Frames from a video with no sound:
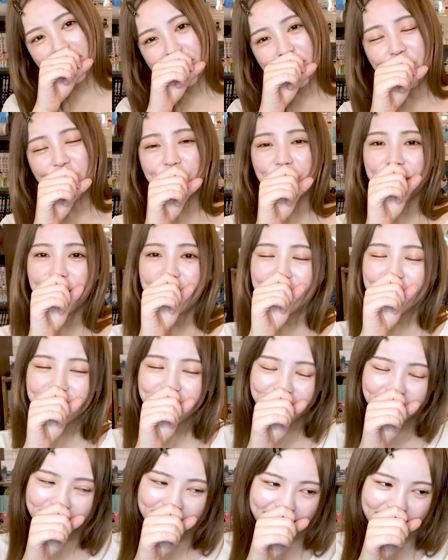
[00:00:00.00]
もうほ
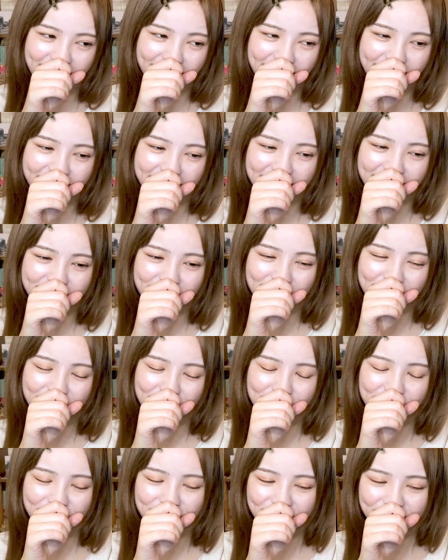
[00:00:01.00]
んとね、ちょっ
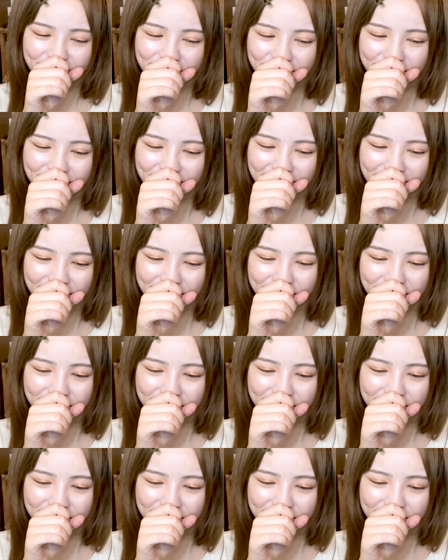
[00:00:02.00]
とほんとにね、